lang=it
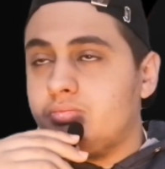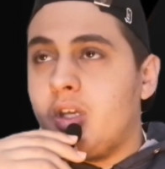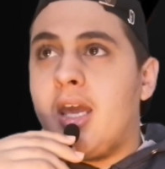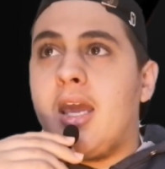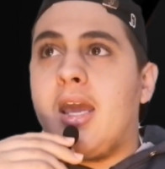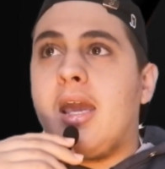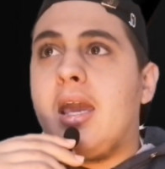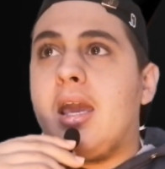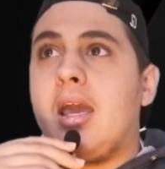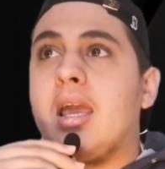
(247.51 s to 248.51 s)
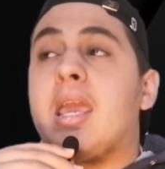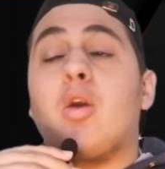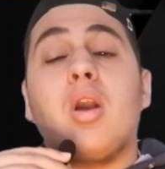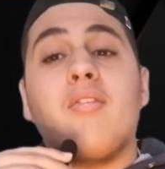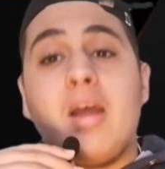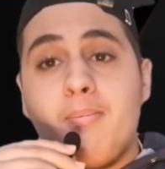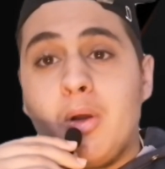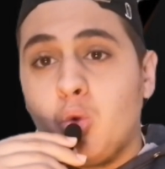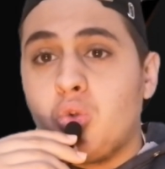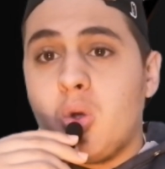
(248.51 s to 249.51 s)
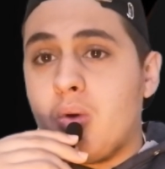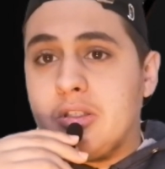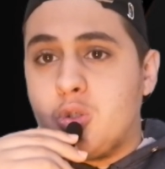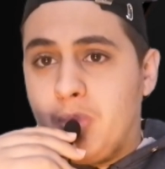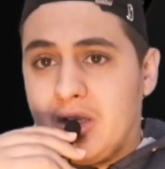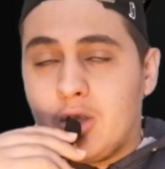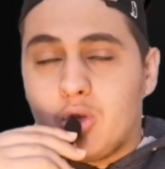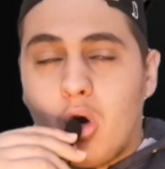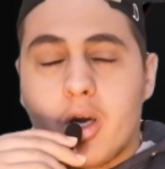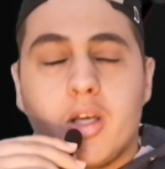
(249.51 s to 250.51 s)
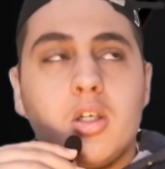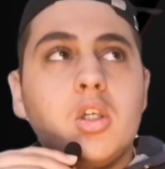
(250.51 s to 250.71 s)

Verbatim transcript: eh, che non avrebbe tutti questi spettatori.